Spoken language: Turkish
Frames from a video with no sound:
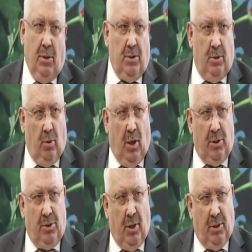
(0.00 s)
Şimdi bu
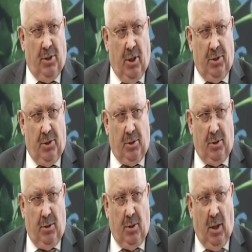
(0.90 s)
aç, açığa
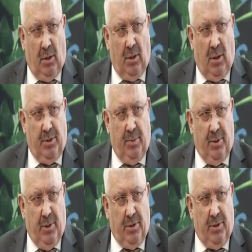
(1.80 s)
çıktı. 6 artı
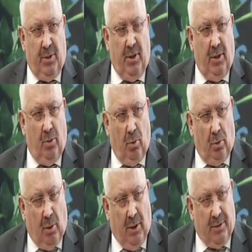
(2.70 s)
1 eşittir 7
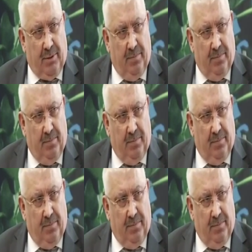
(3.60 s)
oldular.